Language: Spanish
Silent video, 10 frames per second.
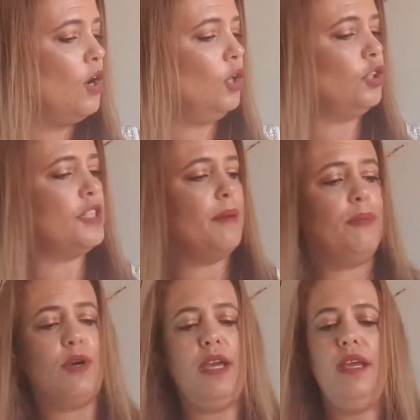Otro
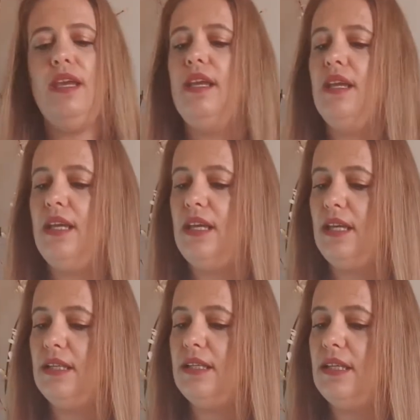champú
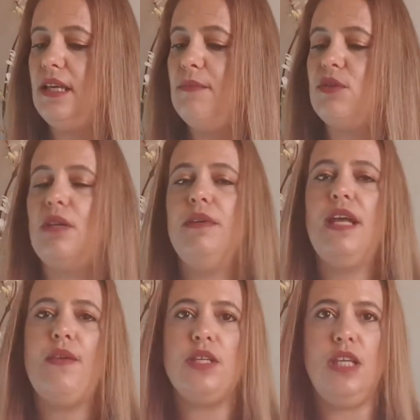que hemos
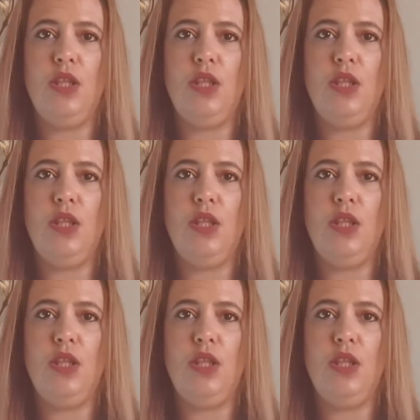terminado ha